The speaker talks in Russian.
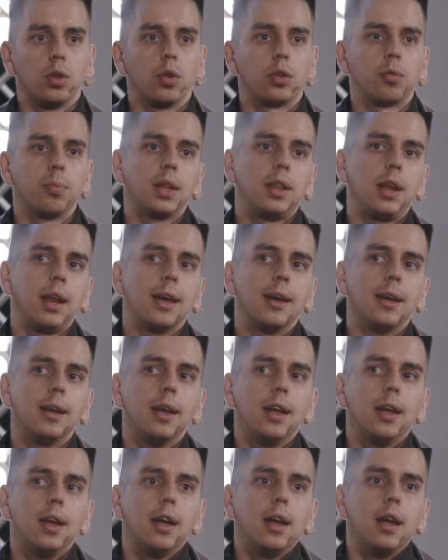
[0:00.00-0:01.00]
Но смотри,
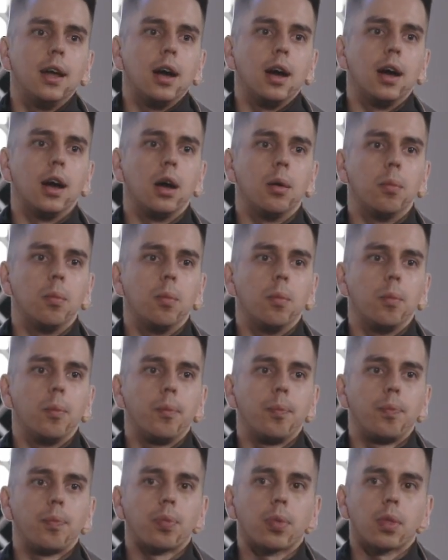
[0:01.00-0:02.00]

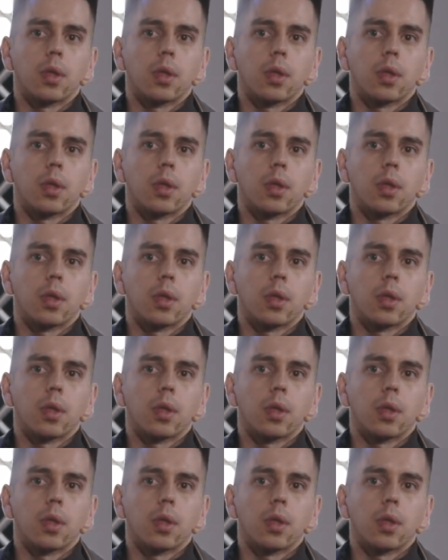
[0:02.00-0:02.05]
эм,